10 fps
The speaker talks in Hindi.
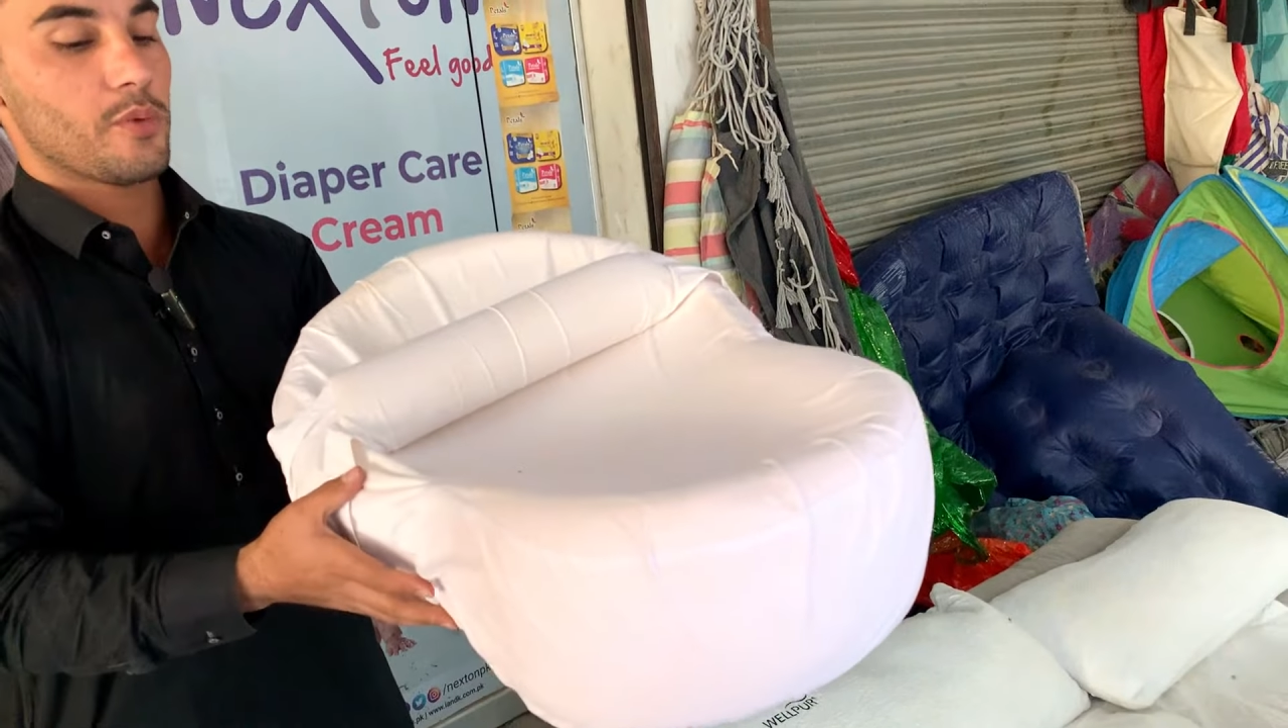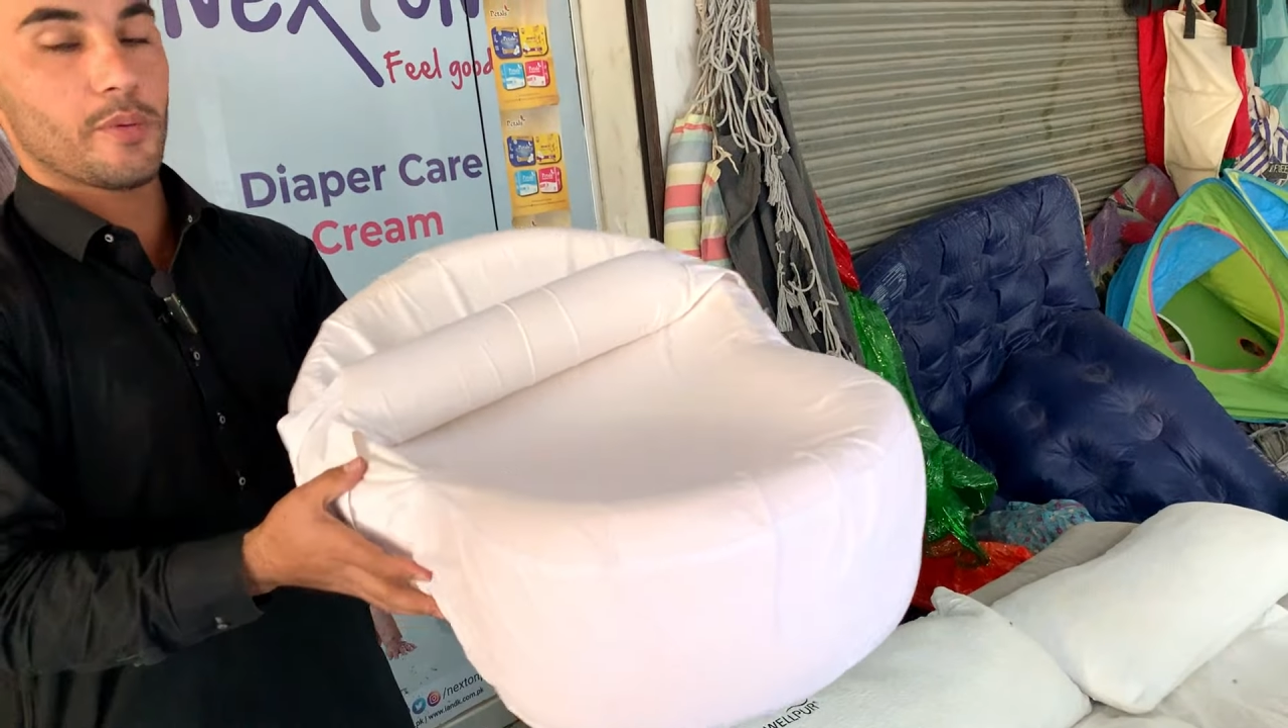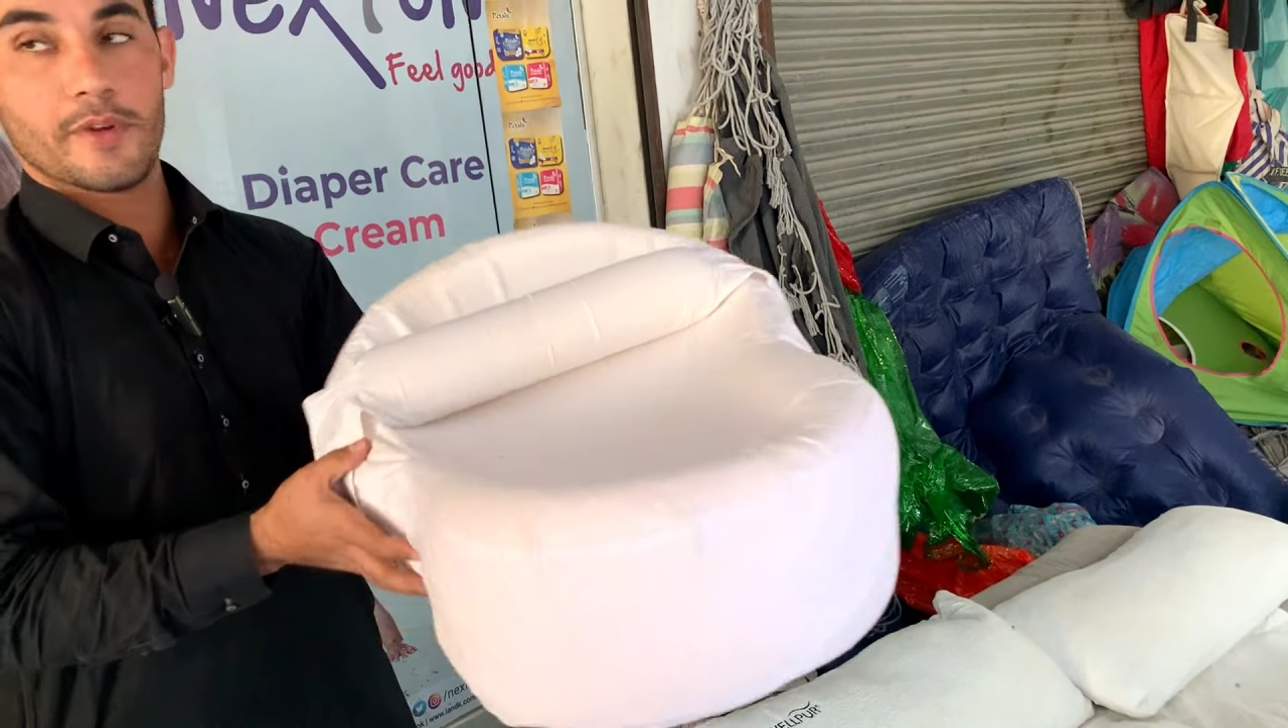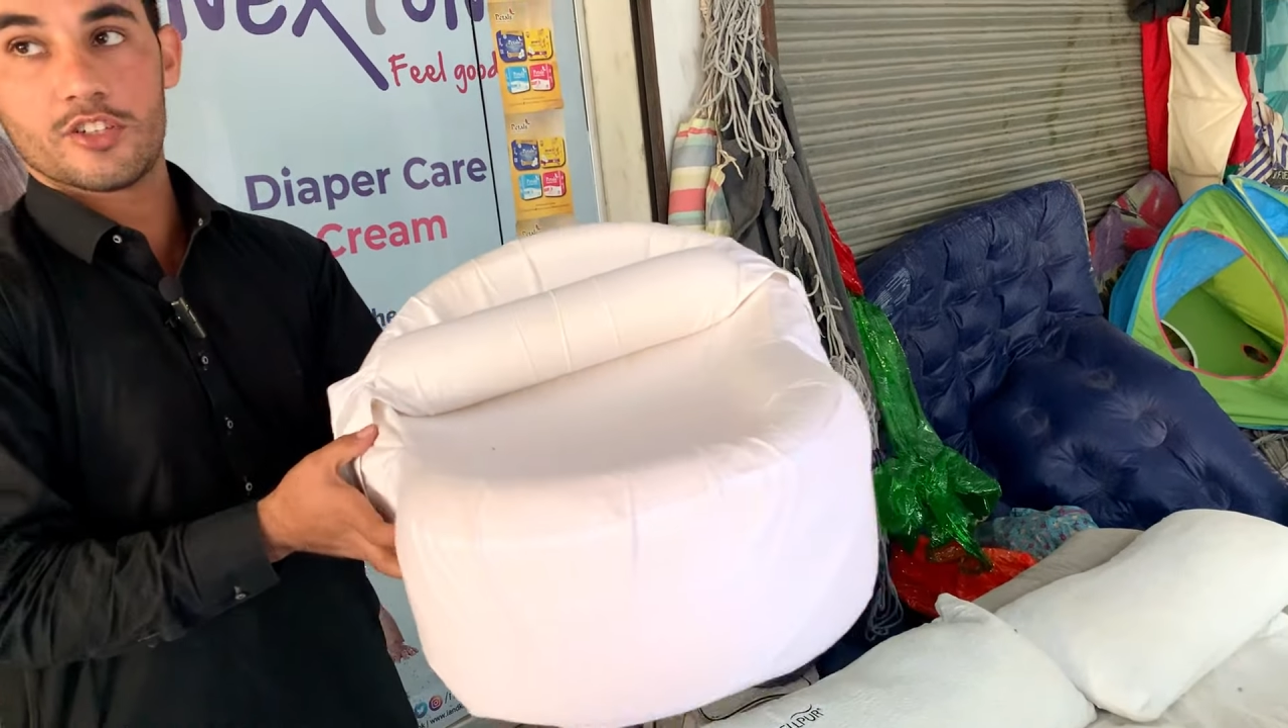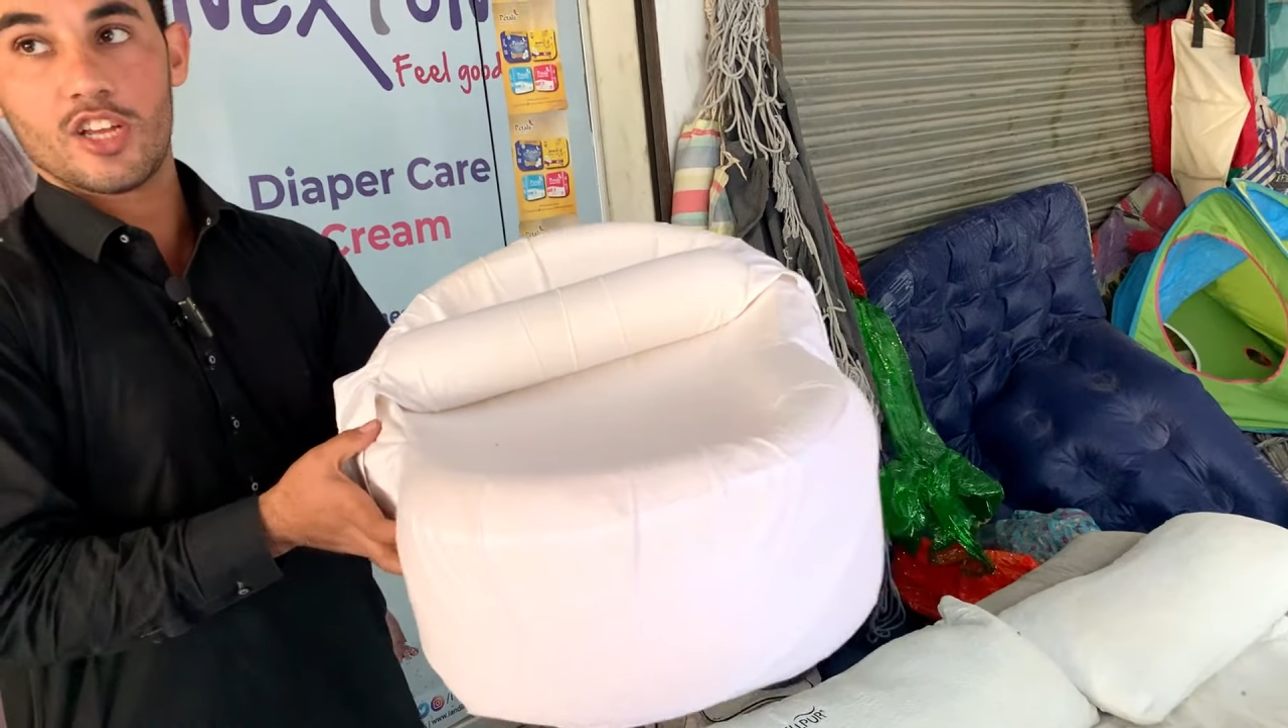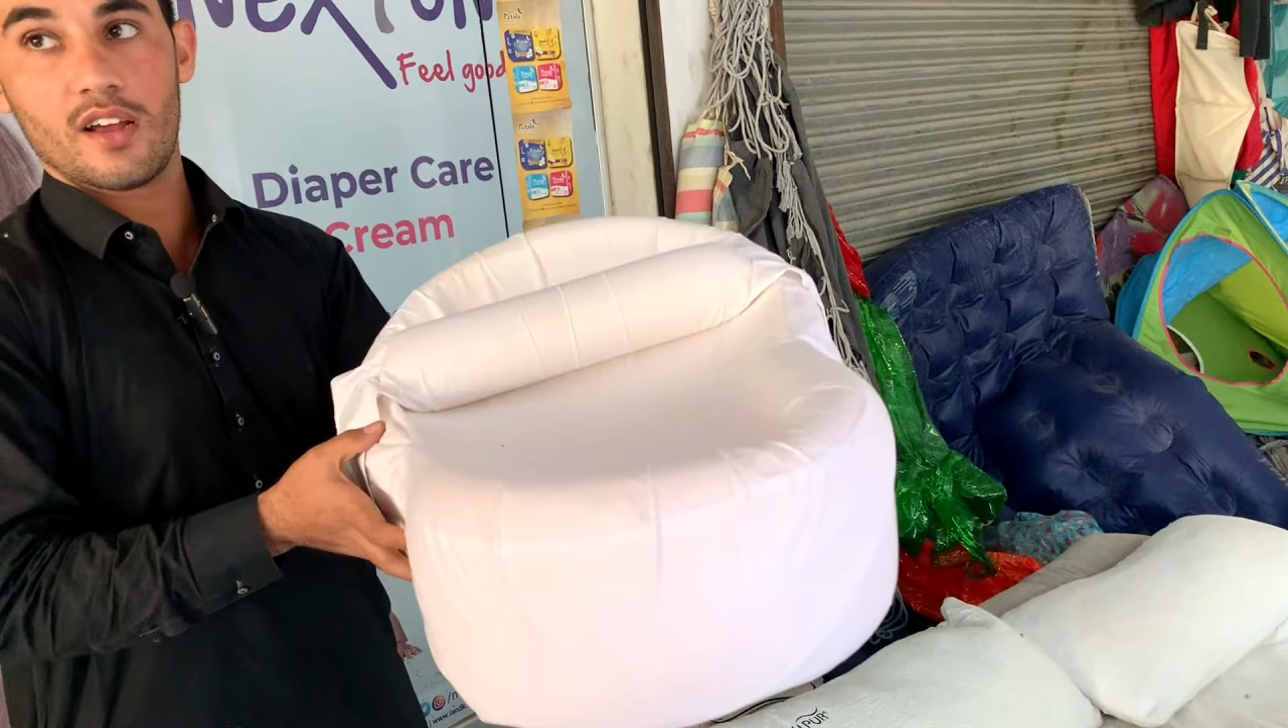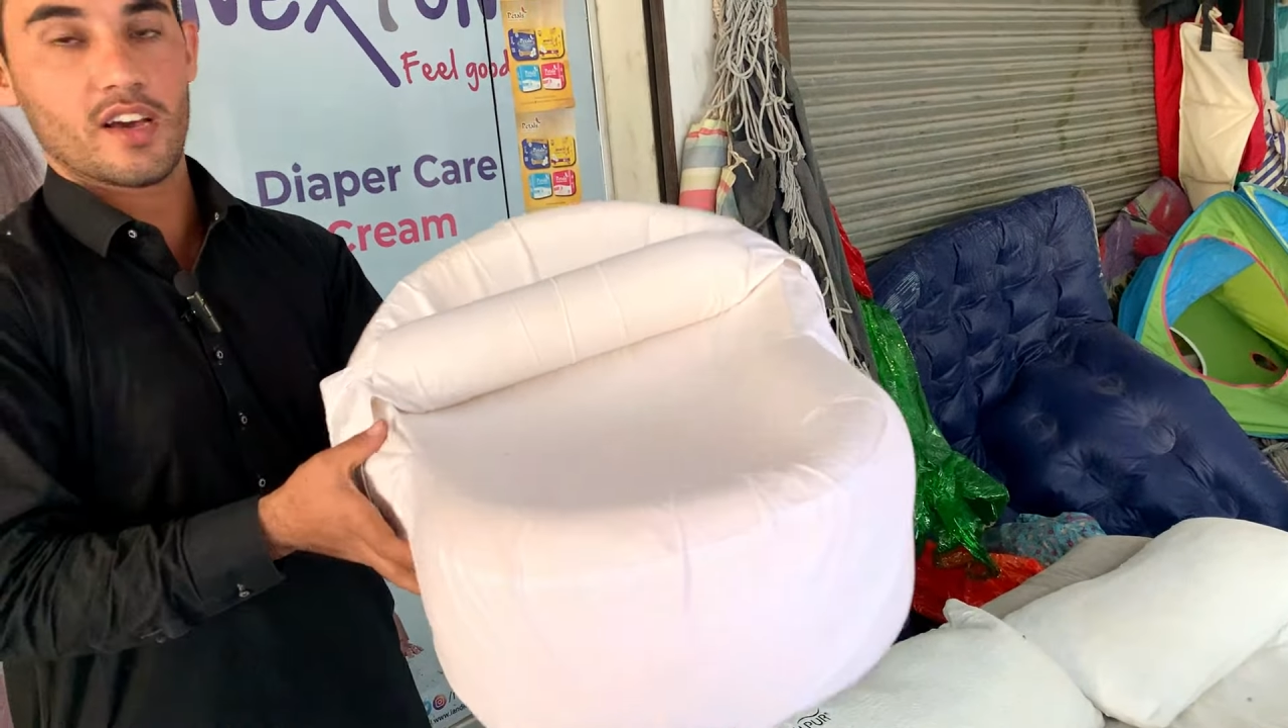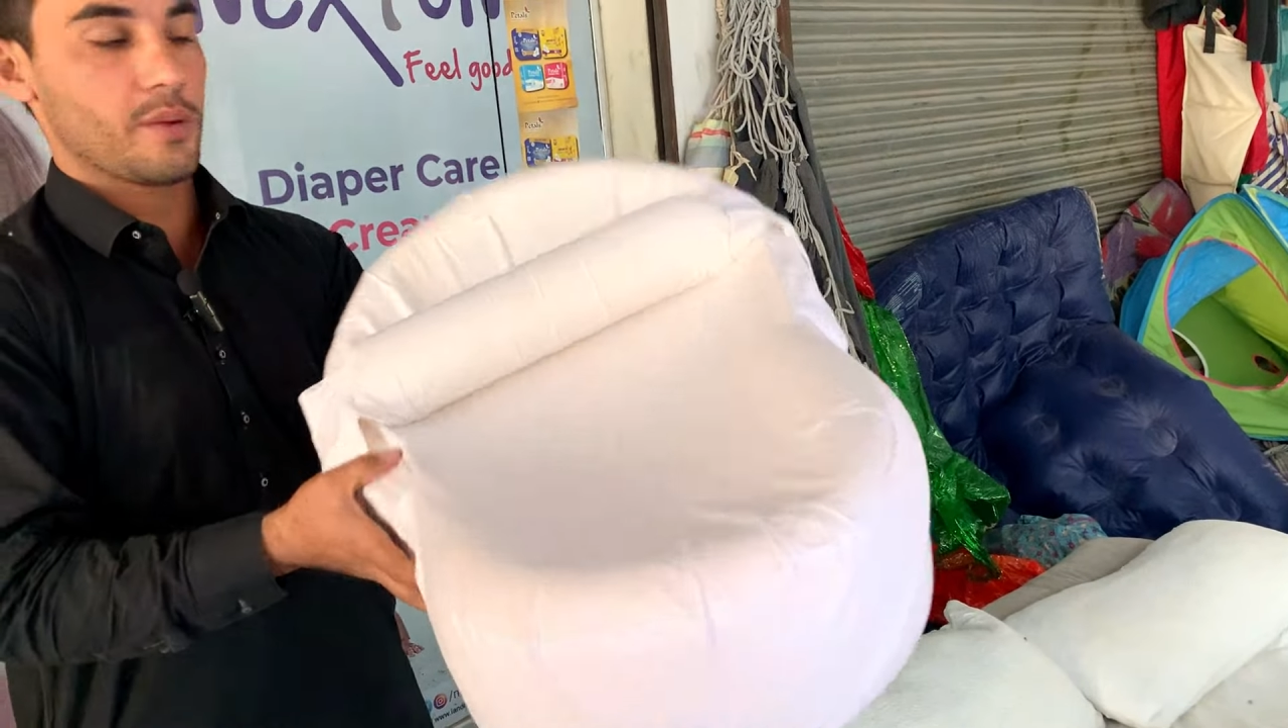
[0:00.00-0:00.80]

में भी इनशाला